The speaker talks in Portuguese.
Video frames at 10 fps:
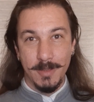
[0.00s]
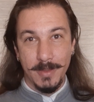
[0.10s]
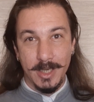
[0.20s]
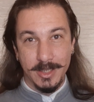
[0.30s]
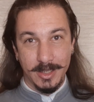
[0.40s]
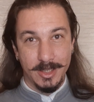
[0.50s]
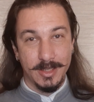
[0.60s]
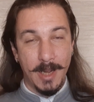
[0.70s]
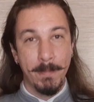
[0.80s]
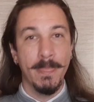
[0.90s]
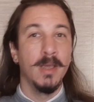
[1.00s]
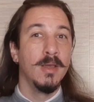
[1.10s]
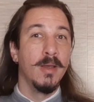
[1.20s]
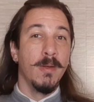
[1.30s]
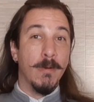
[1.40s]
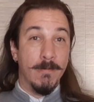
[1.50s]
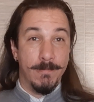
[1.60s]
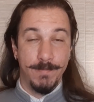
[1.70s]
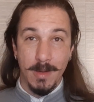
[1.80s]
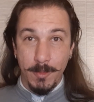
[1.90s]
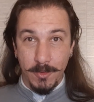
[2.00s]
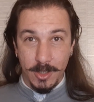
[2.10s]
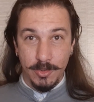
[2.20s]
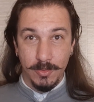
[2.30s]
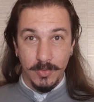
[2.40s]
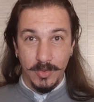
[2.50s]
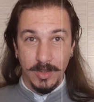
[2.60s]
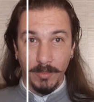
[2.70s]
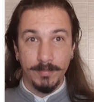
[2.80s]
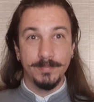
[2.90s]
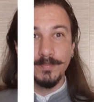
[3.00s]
para a gente, tá? Vamos para o assunto então.